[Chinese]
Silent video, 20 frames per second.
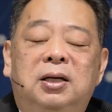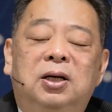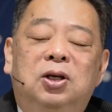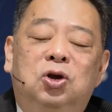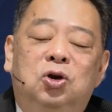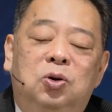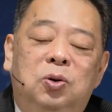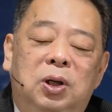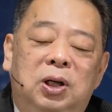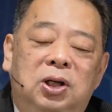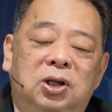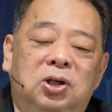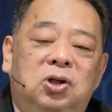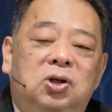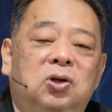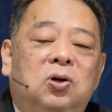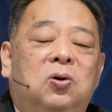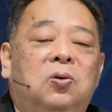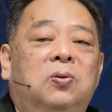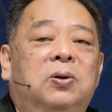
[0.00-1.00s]
些罪
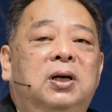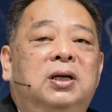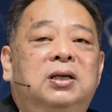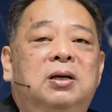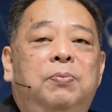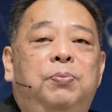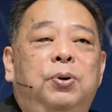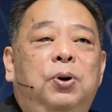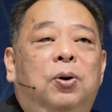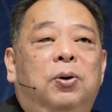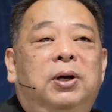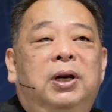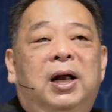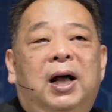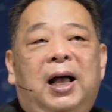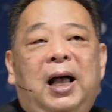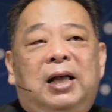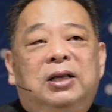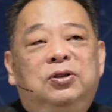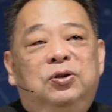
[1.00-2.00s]
疚，那些不容易的
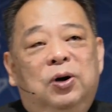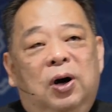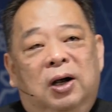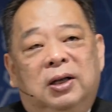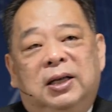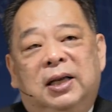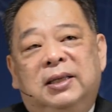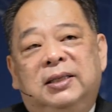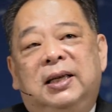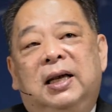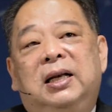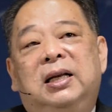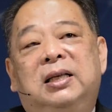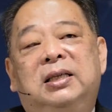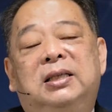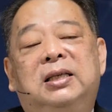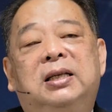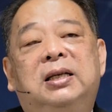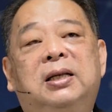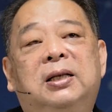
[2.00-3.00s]
感觉，好像在你
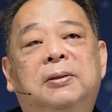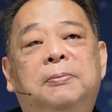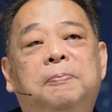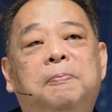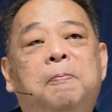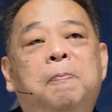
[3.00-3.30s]
心里。